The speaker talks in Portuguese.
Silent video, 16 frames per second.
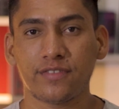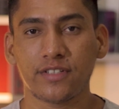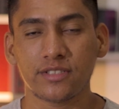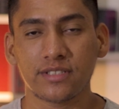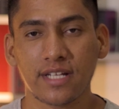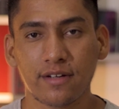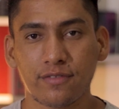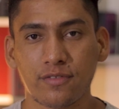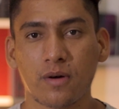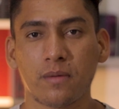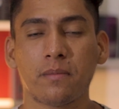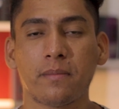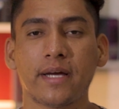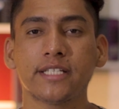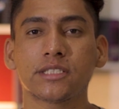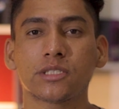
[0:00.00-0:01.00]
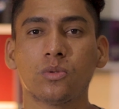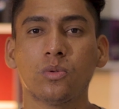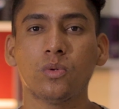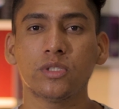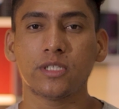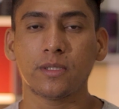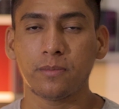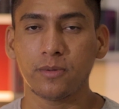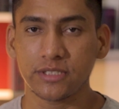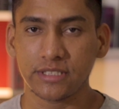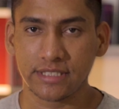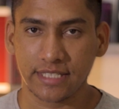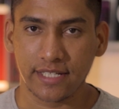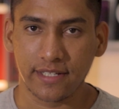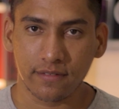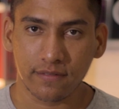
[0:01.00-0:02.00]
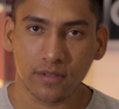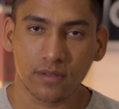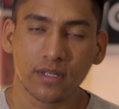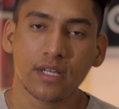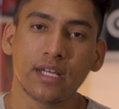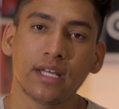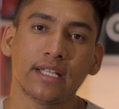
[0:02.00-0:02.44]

vídeo da forma mais curta possível.